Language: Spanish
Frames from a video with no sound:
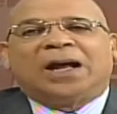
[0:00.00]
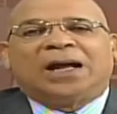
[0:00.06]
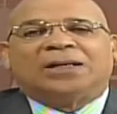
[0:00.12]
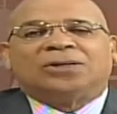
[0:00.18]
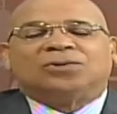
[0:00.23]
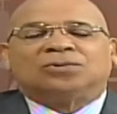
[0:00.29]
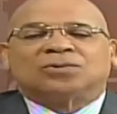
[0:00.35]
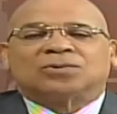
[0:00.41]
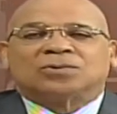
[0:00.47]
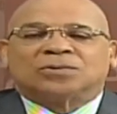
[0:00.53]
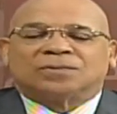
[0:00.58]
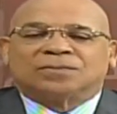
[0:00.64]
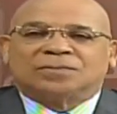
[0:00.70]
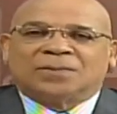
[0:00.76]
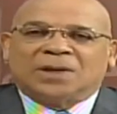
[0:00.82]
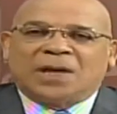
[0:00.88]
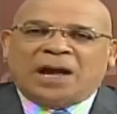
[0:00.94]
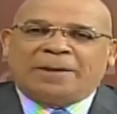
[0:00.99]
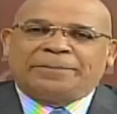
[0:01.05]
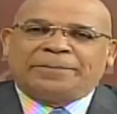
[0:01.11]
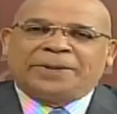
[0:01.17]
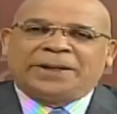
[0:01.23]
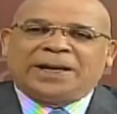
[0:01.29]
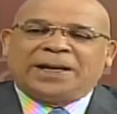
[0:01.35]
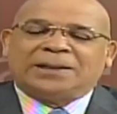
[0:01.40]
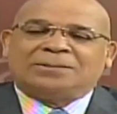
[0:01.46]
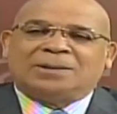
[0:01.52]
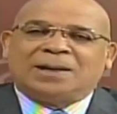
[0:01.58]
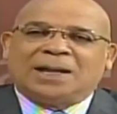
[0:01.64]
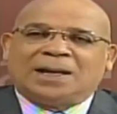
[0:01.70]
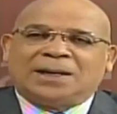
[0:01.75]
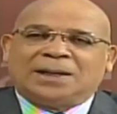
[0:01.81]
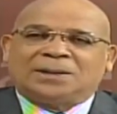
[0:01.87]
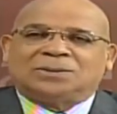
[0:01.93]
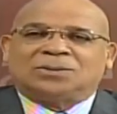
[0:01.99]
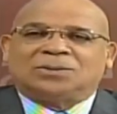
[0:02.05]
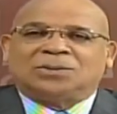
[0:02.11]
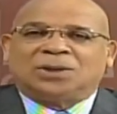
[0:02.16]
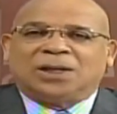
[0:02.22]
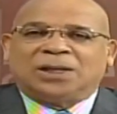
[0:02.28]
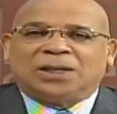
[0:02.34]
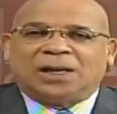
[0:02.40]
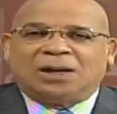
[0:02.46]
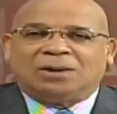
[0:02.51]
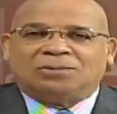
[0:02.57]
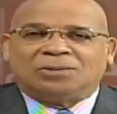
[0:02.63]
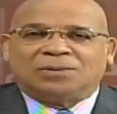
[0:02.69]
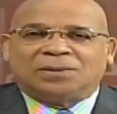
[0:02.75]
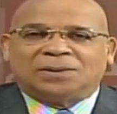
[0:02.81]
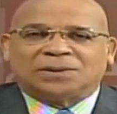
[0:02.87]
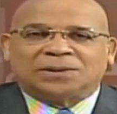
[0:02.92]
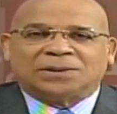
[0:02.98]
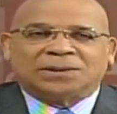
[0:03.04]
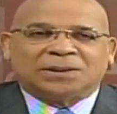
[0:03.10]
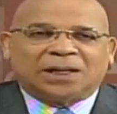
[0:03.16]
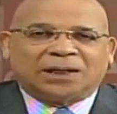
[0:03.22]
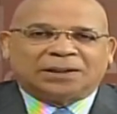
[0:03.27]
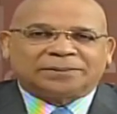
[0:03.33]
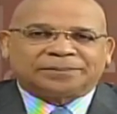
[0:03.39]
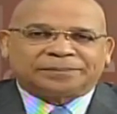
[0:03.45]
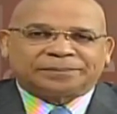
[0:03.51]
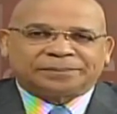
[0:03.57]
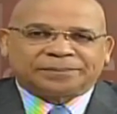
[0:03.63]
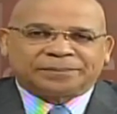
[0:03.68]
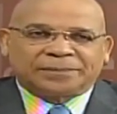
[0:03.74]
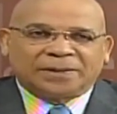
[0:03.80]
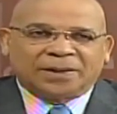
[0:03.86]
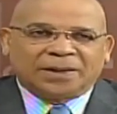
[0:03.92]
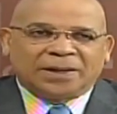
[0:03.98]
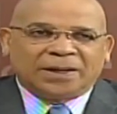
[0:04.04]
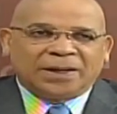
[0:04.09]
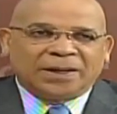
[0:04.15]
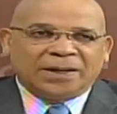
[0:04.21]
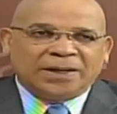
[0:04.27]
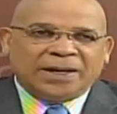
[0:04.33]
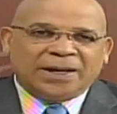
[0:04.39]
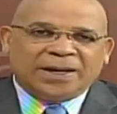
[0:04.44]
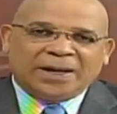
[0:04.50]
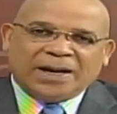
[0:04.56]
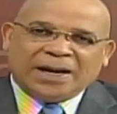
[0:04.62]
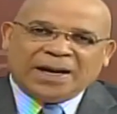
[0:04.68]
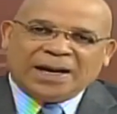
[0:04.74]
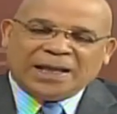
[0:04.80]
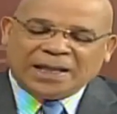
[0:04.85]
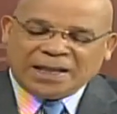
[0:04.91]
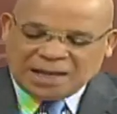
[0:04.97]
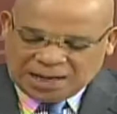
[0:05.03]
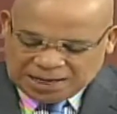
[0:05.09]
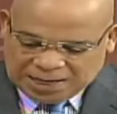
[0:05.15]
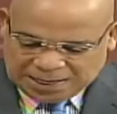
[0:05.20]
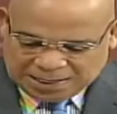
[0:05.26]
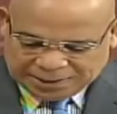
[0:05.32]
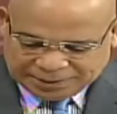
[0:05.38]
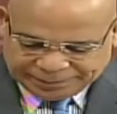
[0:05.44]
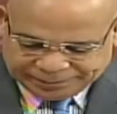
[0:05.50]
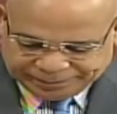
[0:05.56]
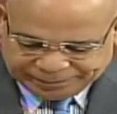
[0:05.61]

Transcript: años aspirando a la rectoría de la universidad. Y en cada